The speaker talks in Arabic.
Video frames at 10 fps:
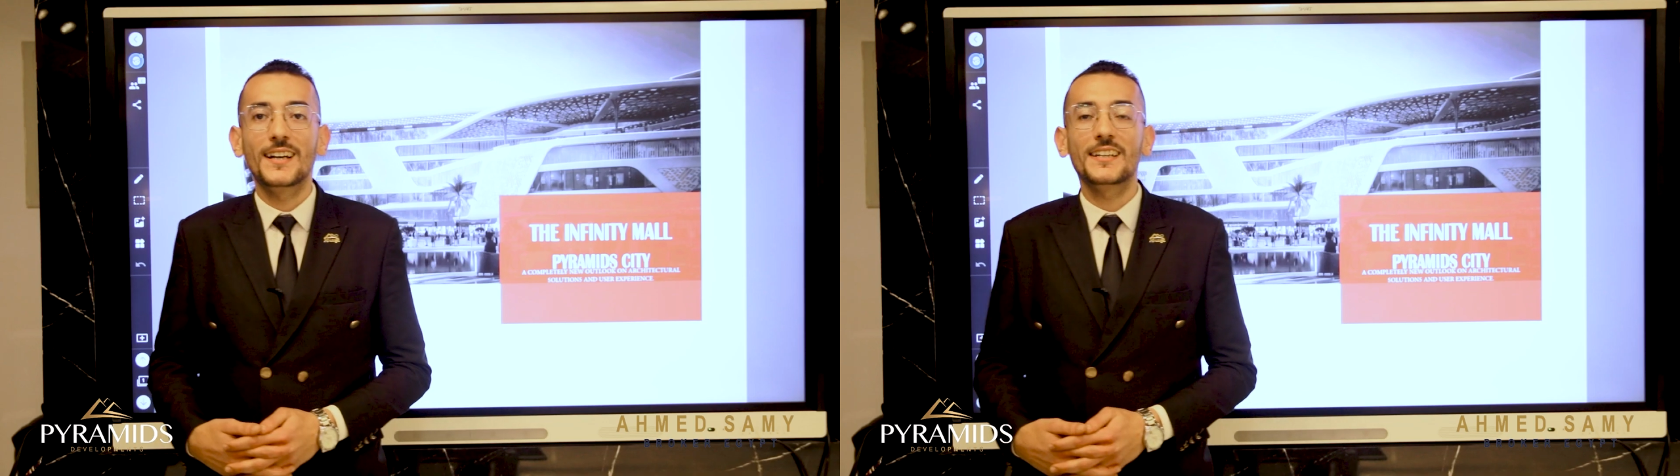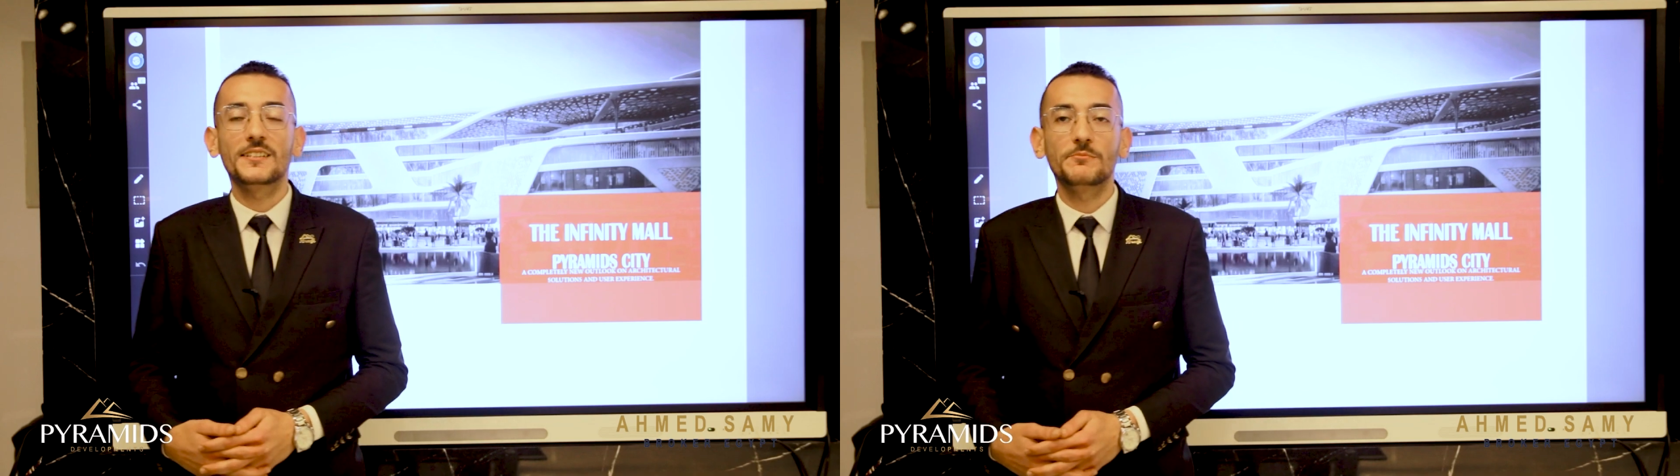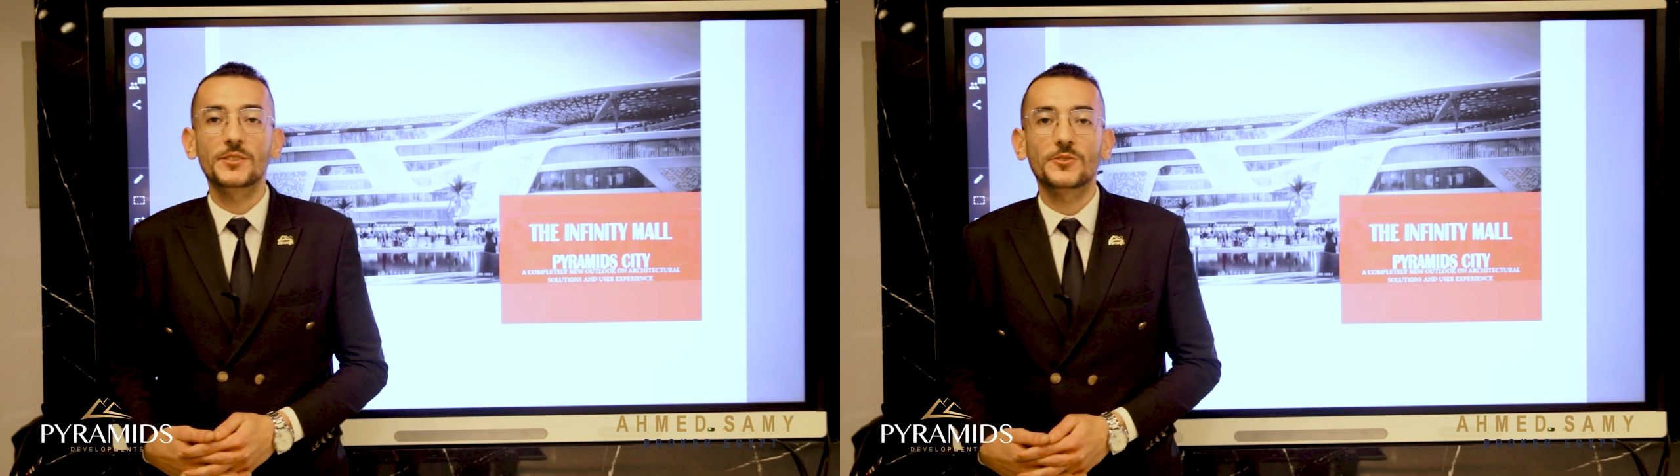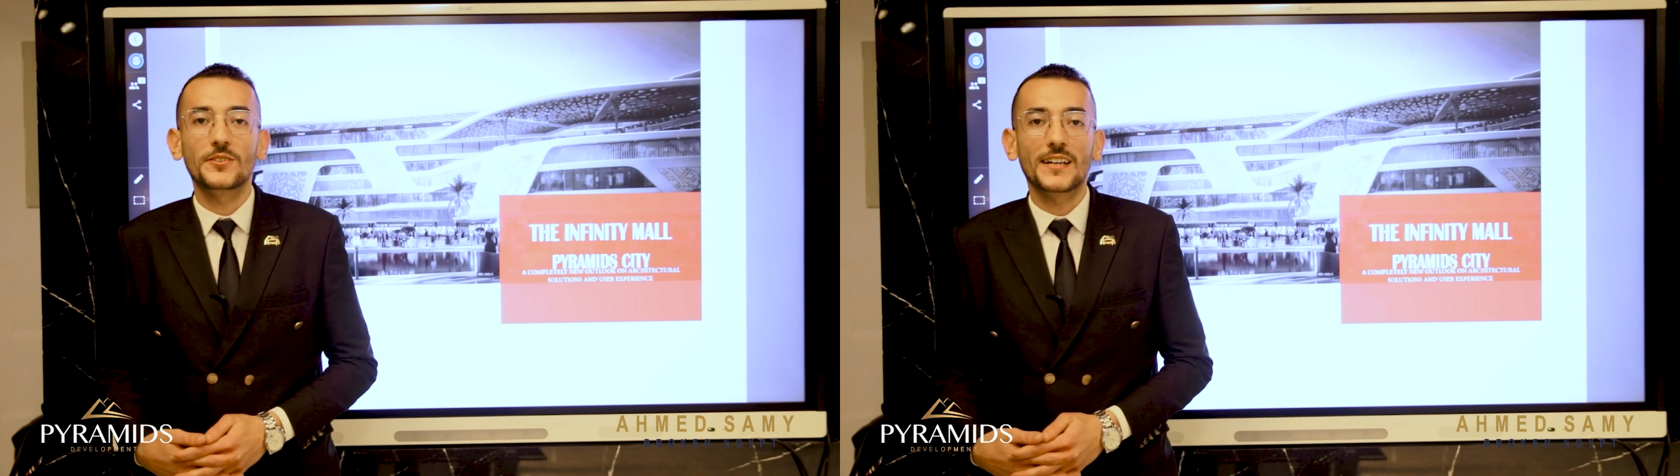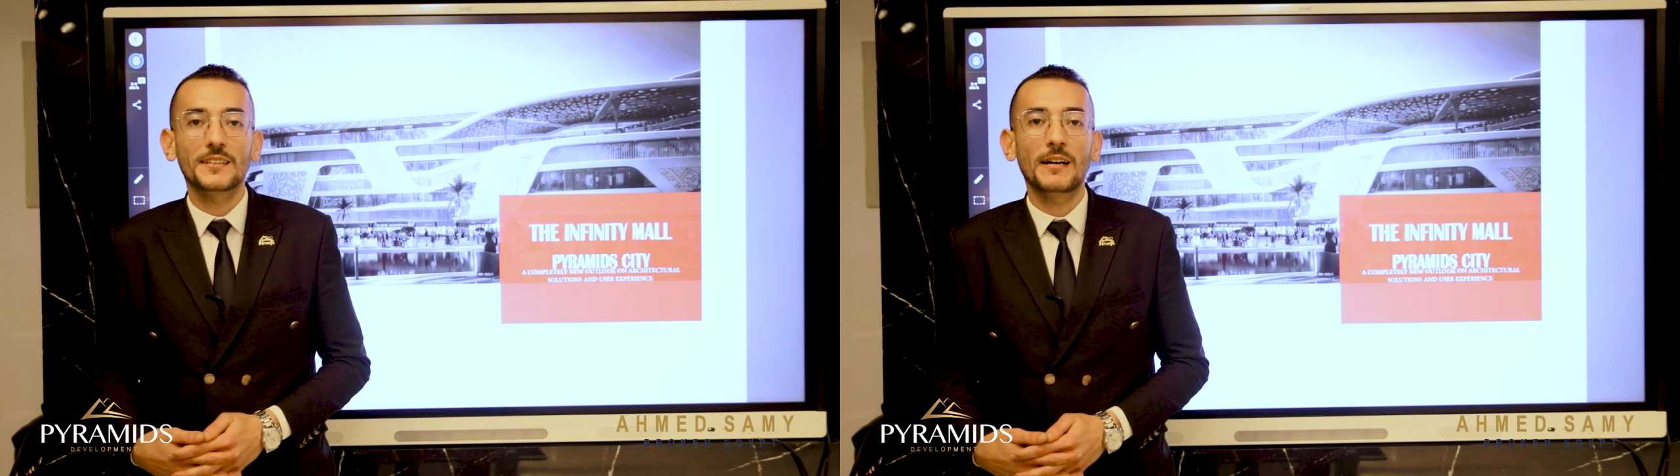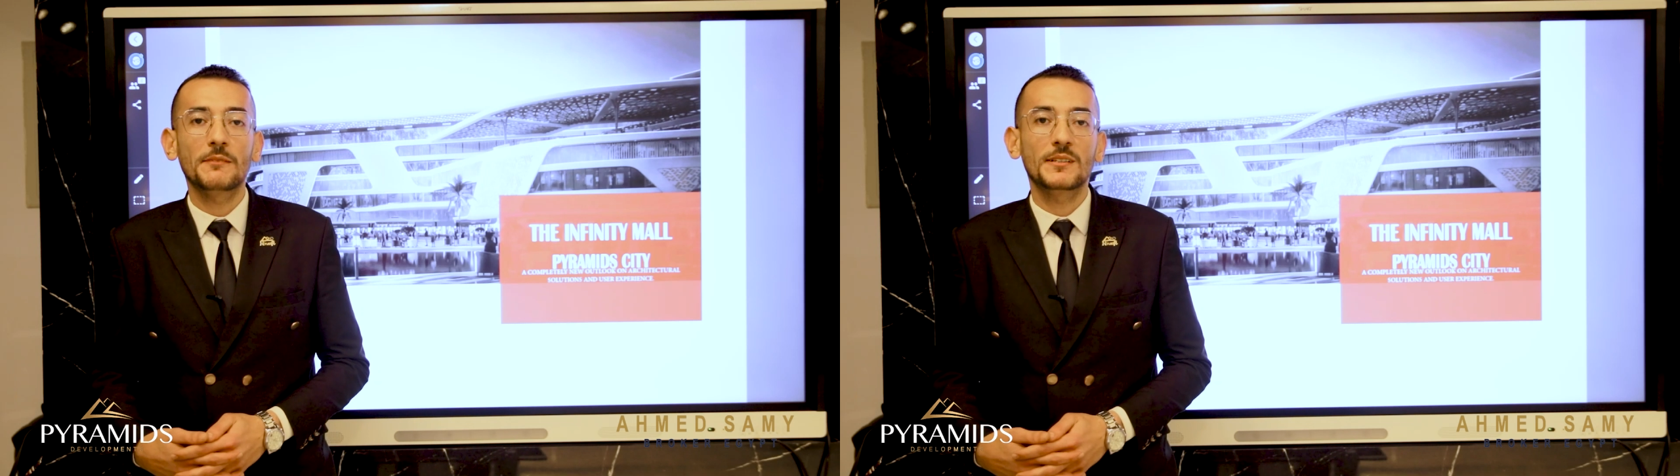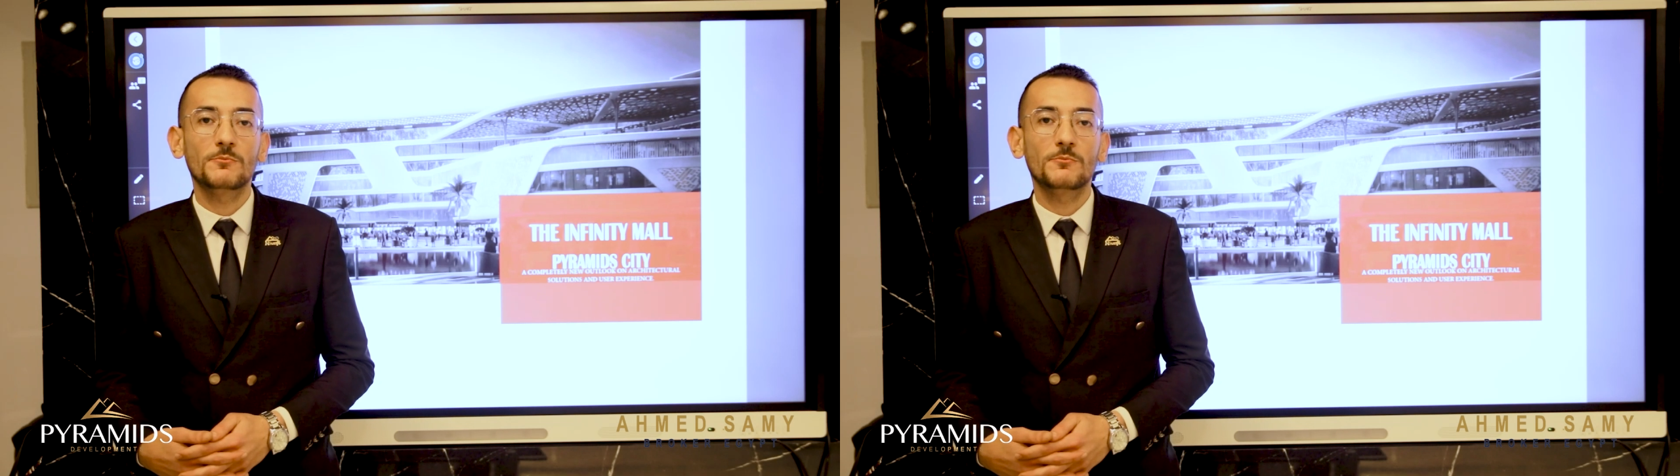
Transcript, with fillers: اهلا بيكم انا محمد